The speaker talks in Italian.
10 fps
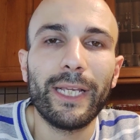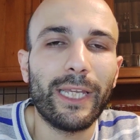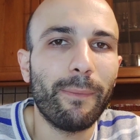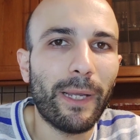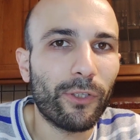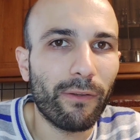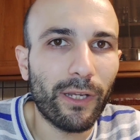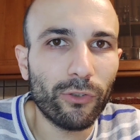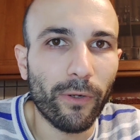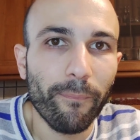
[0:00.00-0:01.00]
che ripeto è
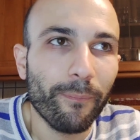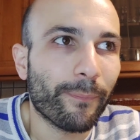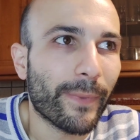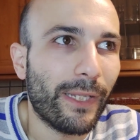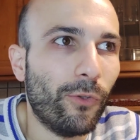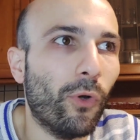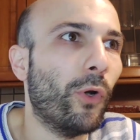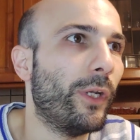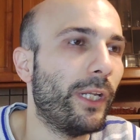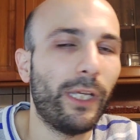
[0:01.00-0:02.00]
arrivato mh, mm,
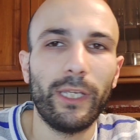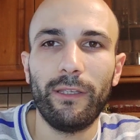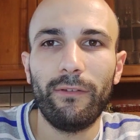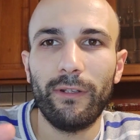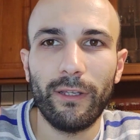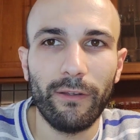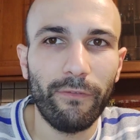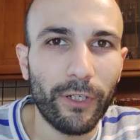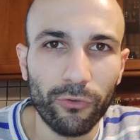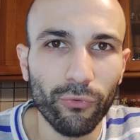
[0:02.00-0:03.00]
non in
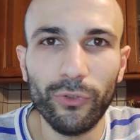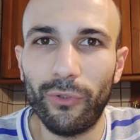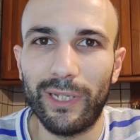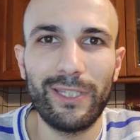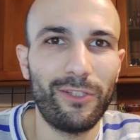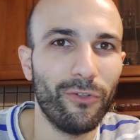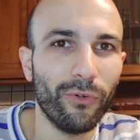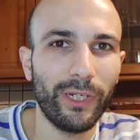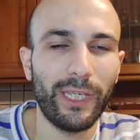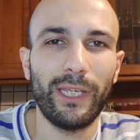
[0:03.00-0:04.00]
virtù di
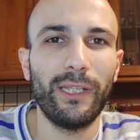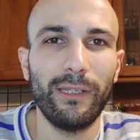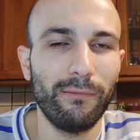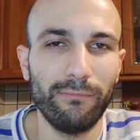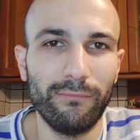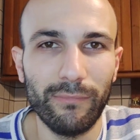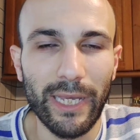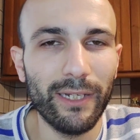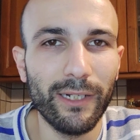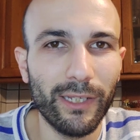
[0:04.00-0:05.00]
un'azione mm,
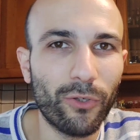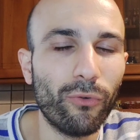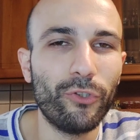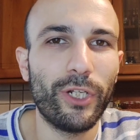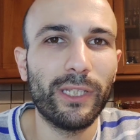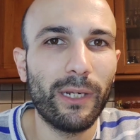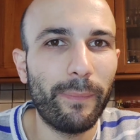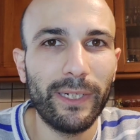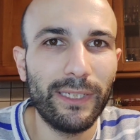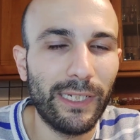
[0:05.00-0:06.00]
ben congegnata da
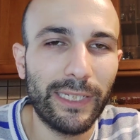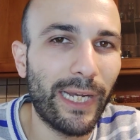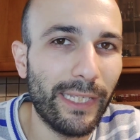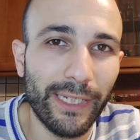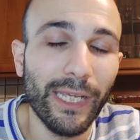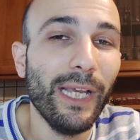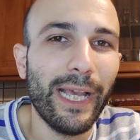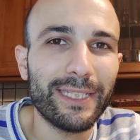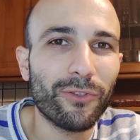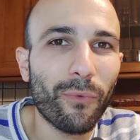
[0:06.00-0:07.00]
parte del Cagliari,
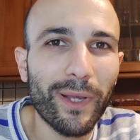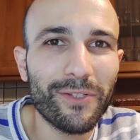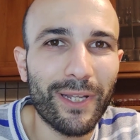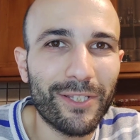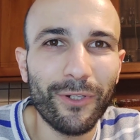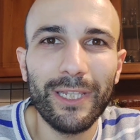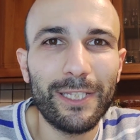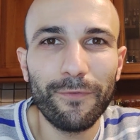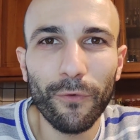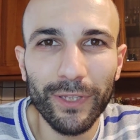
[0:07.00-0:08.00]
è stata quasi un'azione di
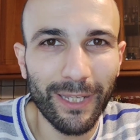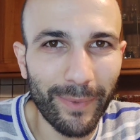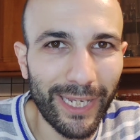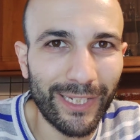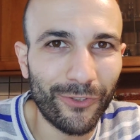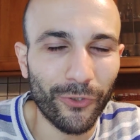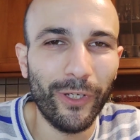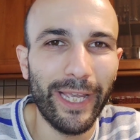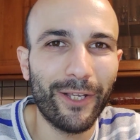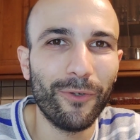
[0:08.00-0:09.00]
sfondamento,
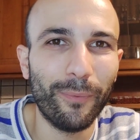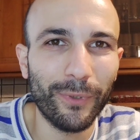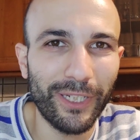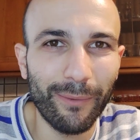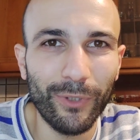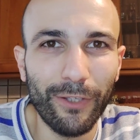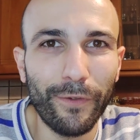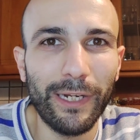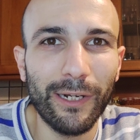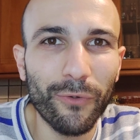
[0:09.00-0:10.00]
ecco potremmo
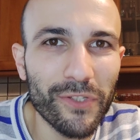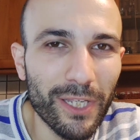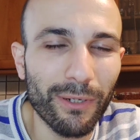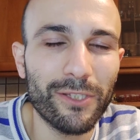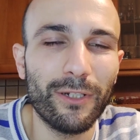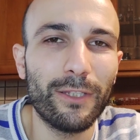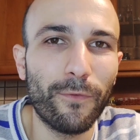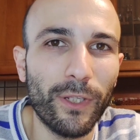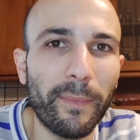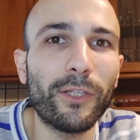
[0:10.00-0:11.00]
definirla così, un'azione di
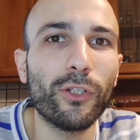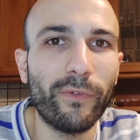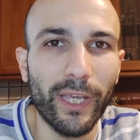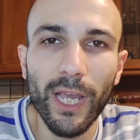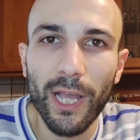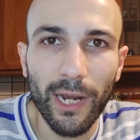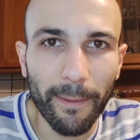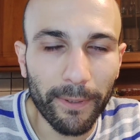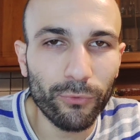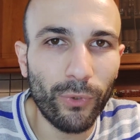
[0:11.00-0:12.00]
sfondamento dove la
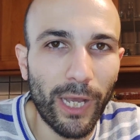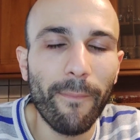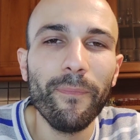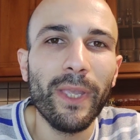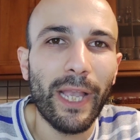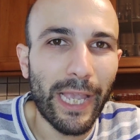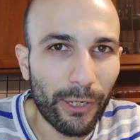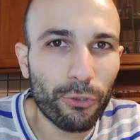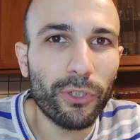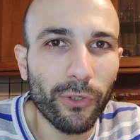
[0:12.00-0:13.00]
Padula è
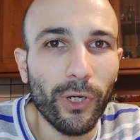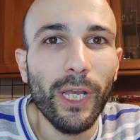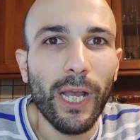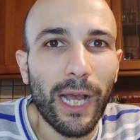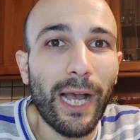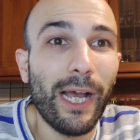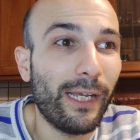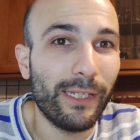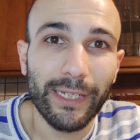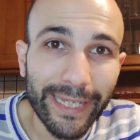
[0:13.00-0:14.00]
riuscito a
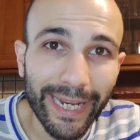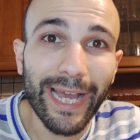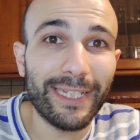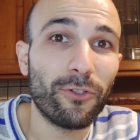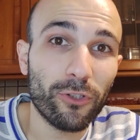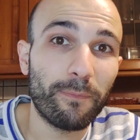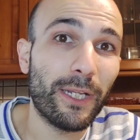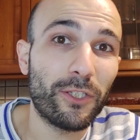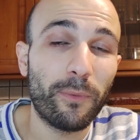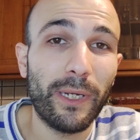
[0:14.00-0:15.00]
eh, crearsi lo
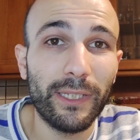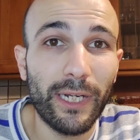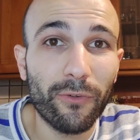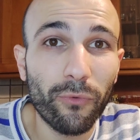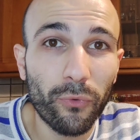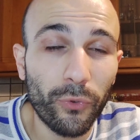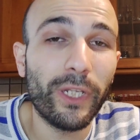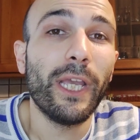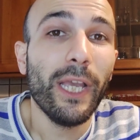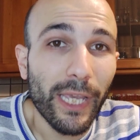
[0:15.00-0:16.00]
spazio per andare a
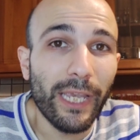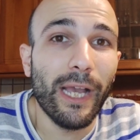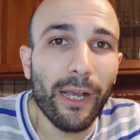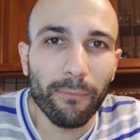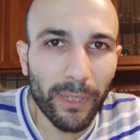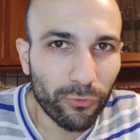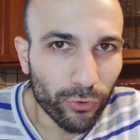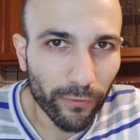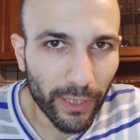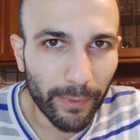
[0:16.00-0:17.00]
concludere e ha
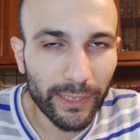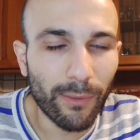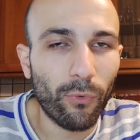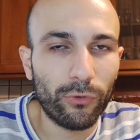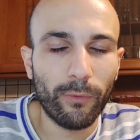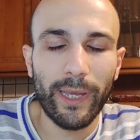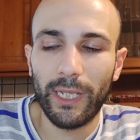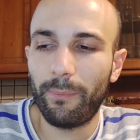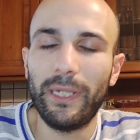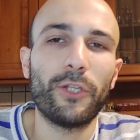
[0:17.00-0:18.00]
battuto veramente molto
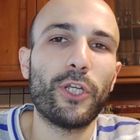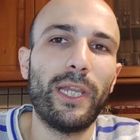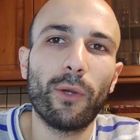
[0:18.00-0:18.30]
bene Pigliacelli.